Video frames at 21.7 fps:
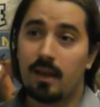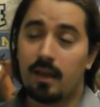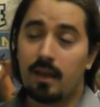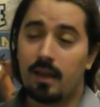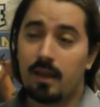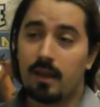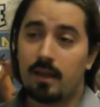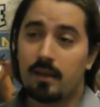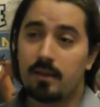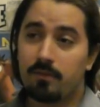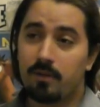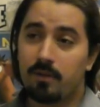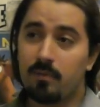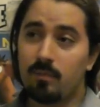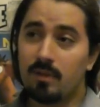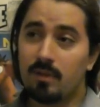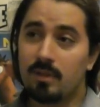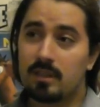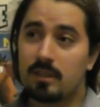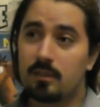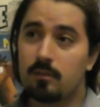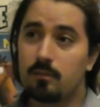Et
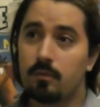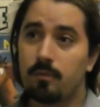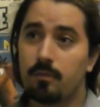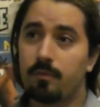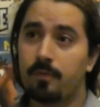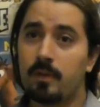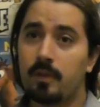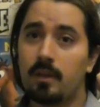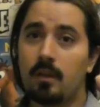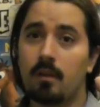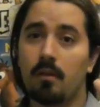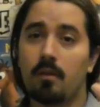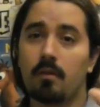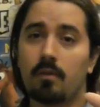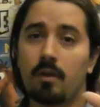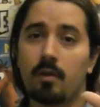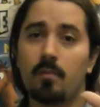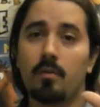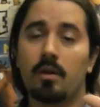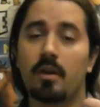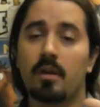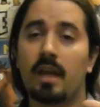vraiment, si je me fie euh,
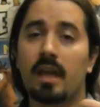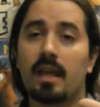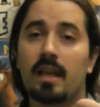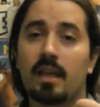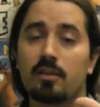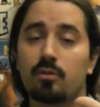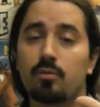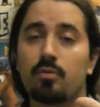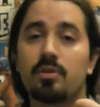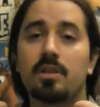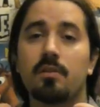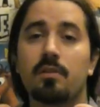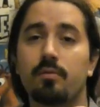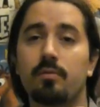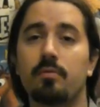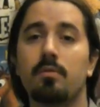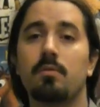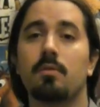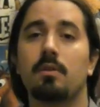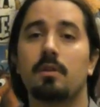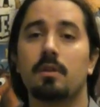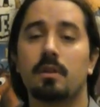vraiment qu'à ce que j'ai
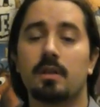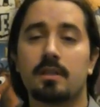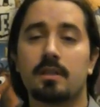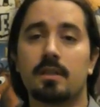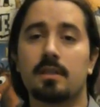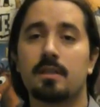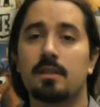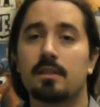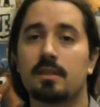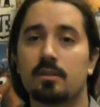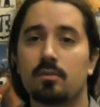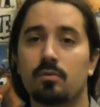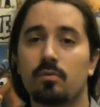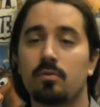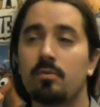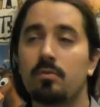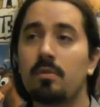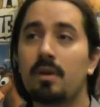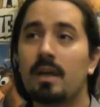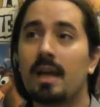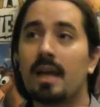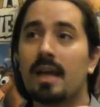vu euh, dans cette saison
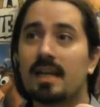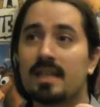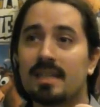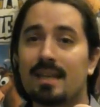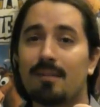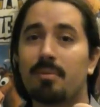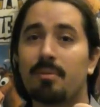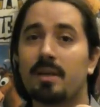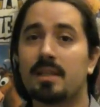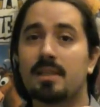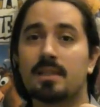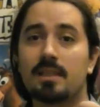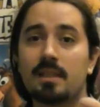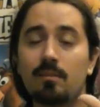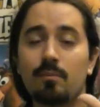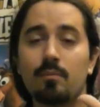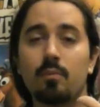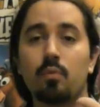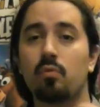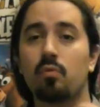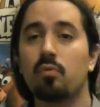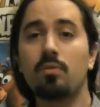2, j'apprécie
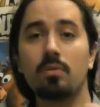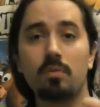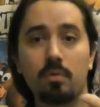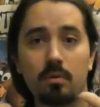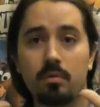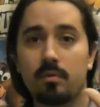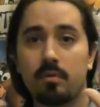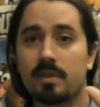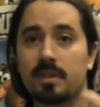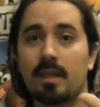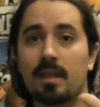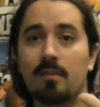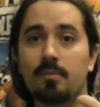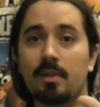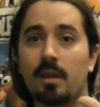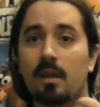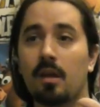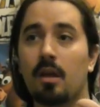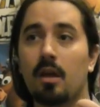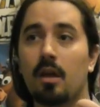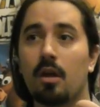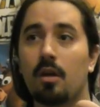beaucoup le concept
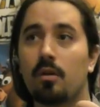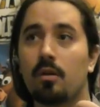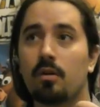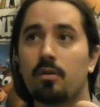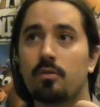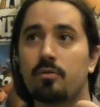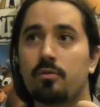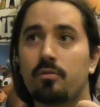euh,